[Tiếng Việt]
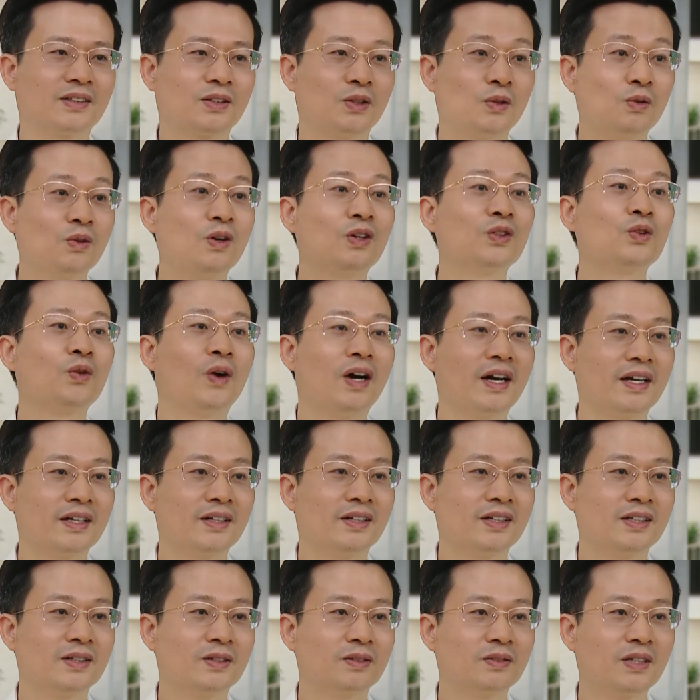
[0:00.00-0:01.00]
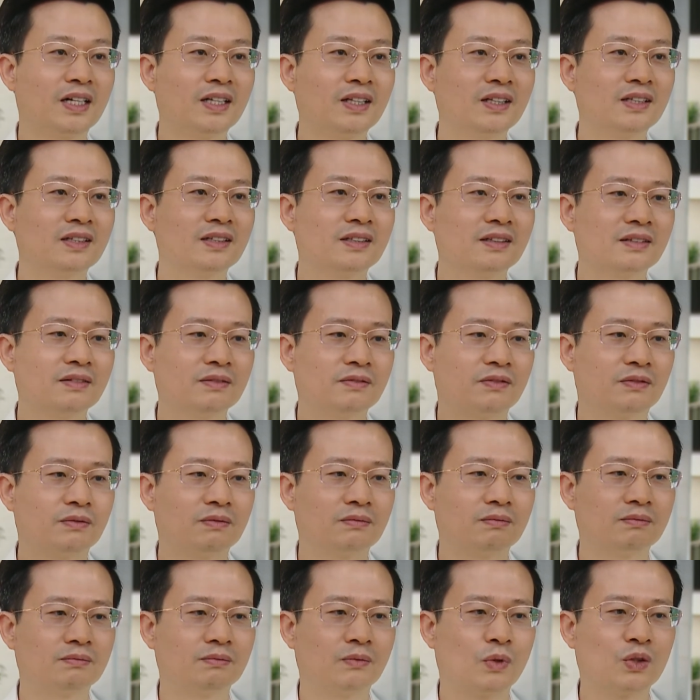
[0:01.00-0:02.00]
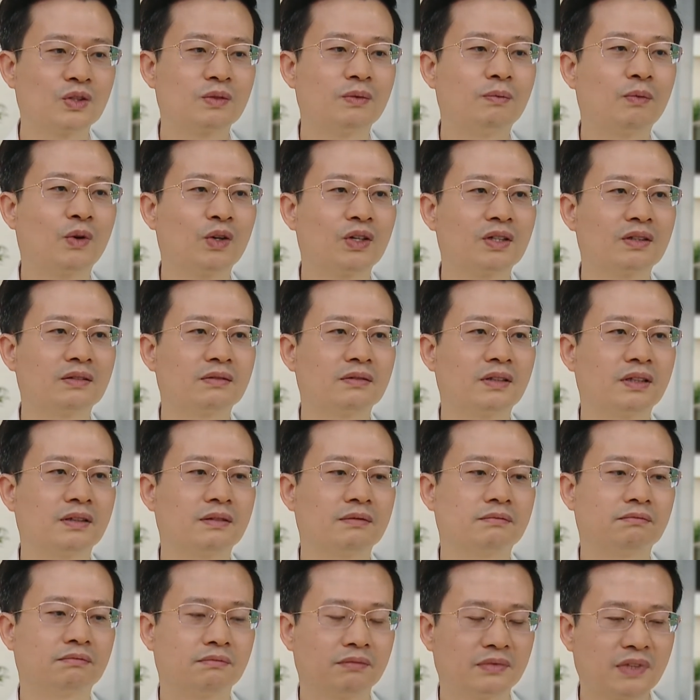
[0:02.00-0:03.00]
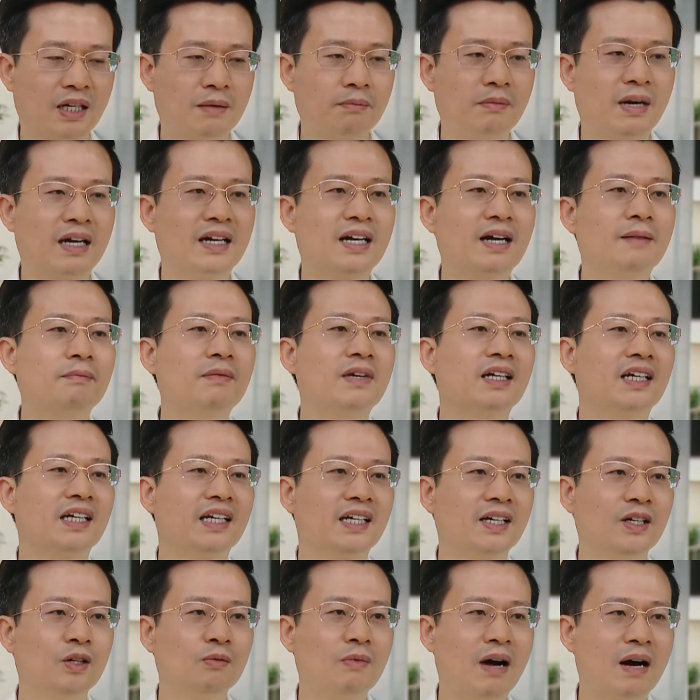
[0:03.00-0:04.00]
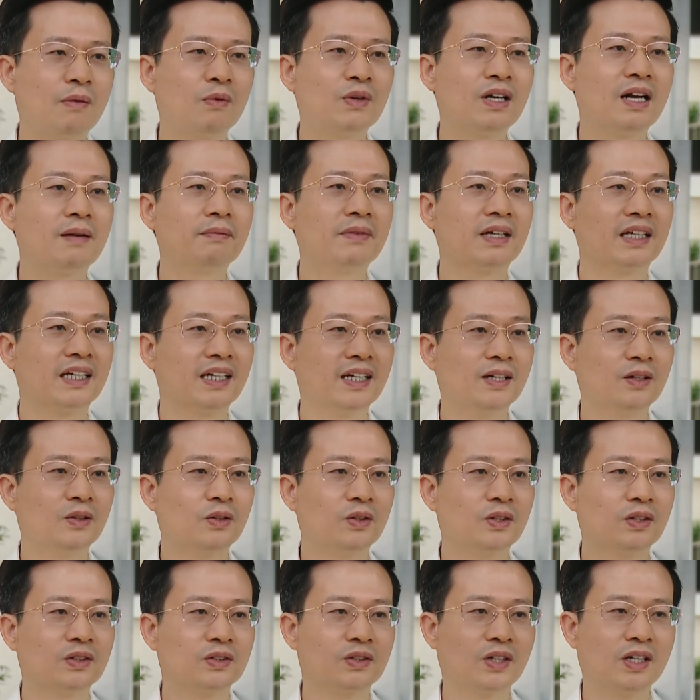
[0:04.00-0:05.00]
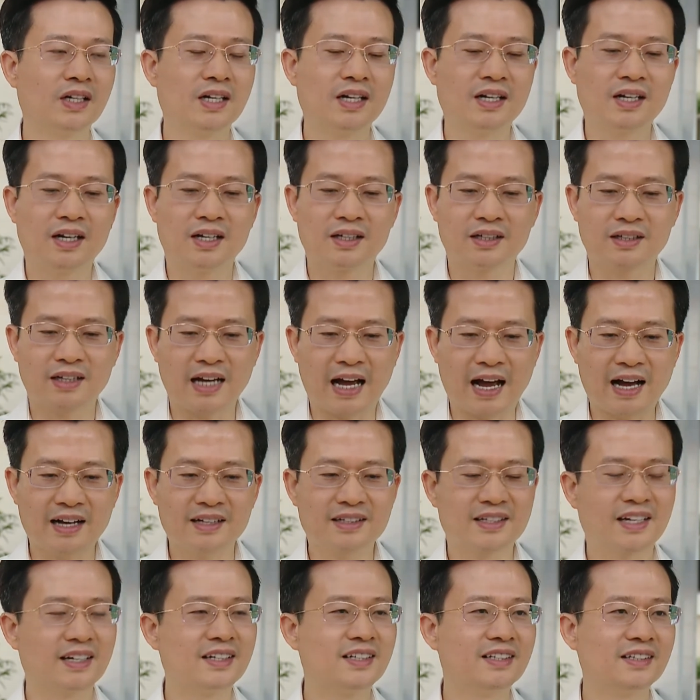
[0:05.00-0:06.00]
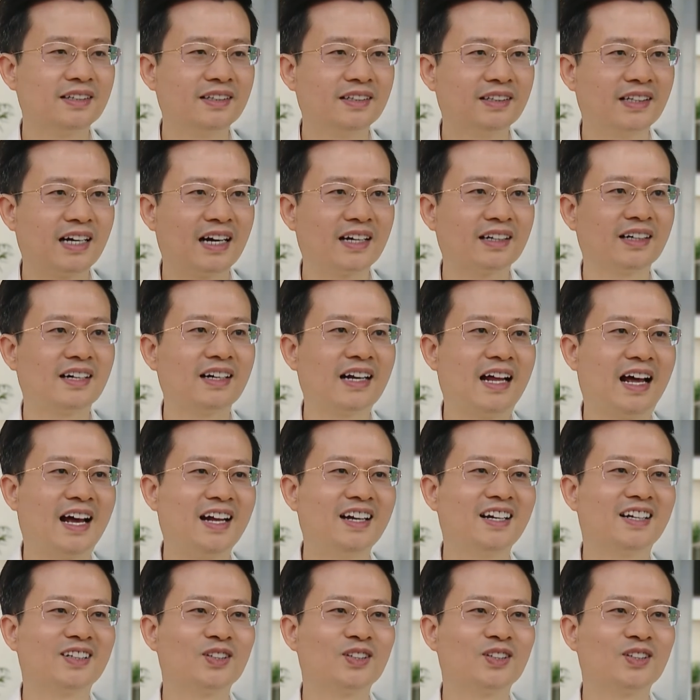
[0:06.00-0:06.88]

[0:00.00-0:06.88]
cũng có tuổi rồi đến một một ờ, năm bảy năm là nghỉ hưu ba bốn năm là nghỉ hưu cho nên là càng chân chừ càng nân đa